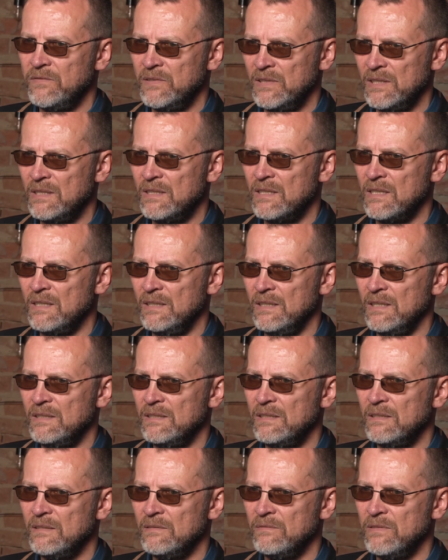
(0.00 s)
tych
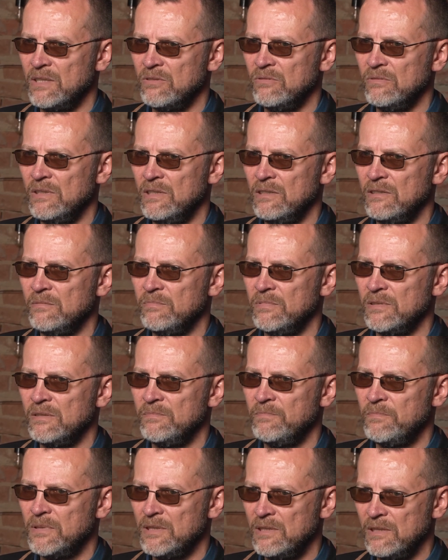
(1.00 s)
krajach warunki do
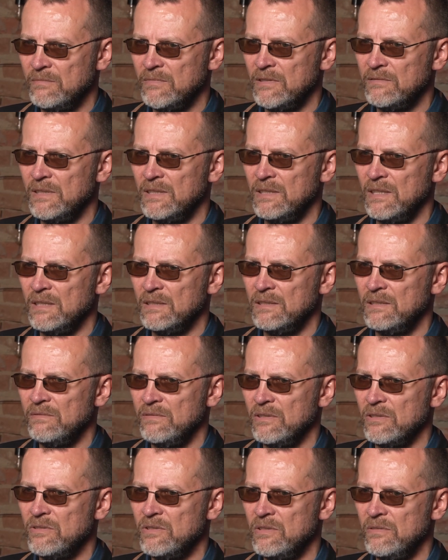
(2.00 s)
podejmowania
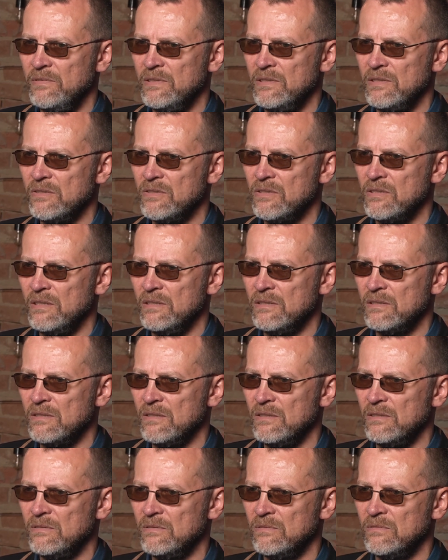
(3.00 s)
aktywności fizycznej
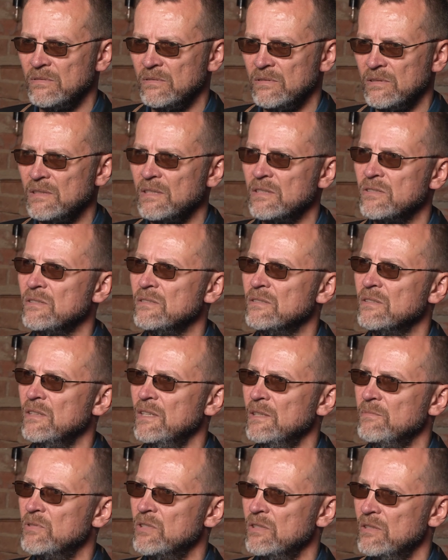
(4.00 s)
są znacząco
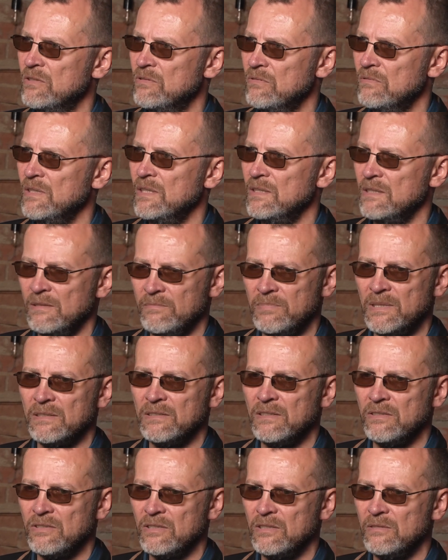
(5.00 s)
lepsze niż u nas. Na no,
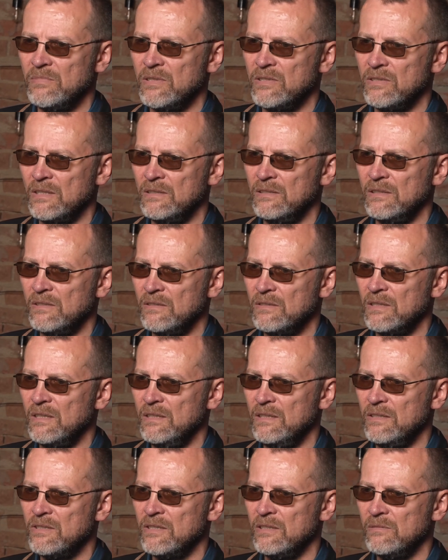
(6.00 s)
praktycznie bez żadnych
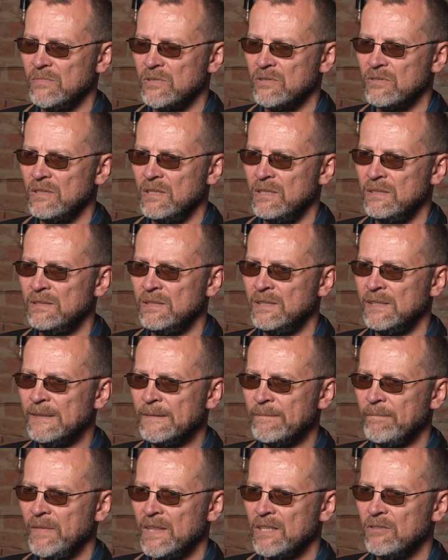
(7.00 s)
ograniczeń można
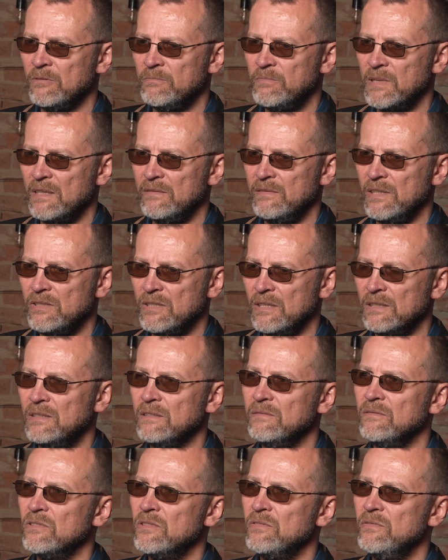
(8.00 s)
uprawiać
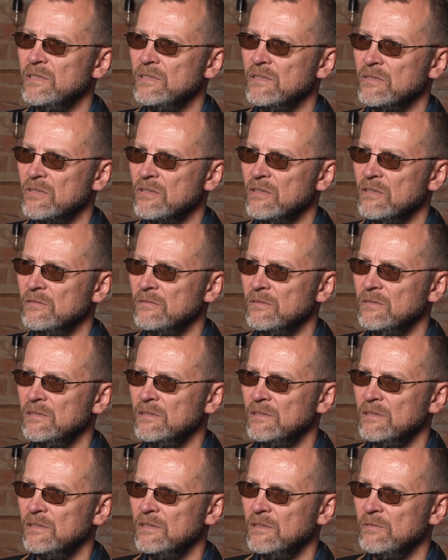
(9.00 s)
aktywność fizyczną
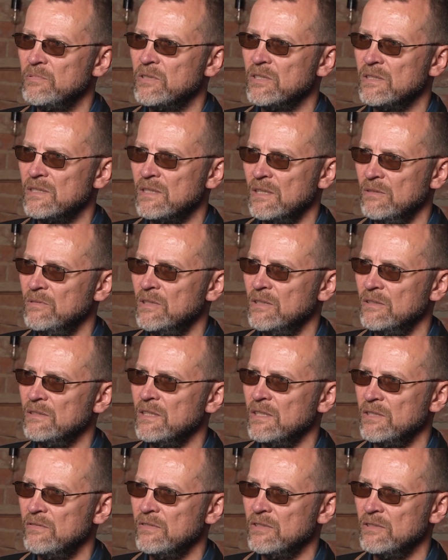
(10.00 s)
e, przez cały rok
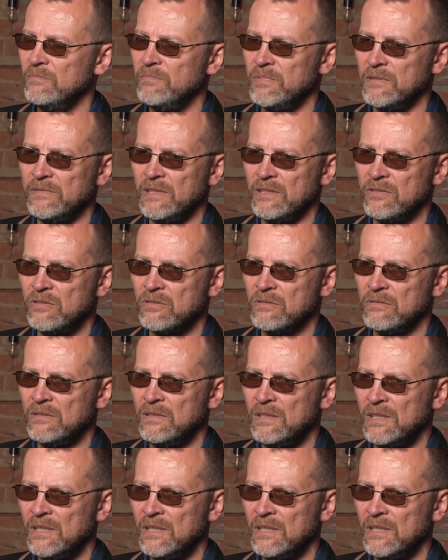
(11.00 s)
na świeżym powietrzu.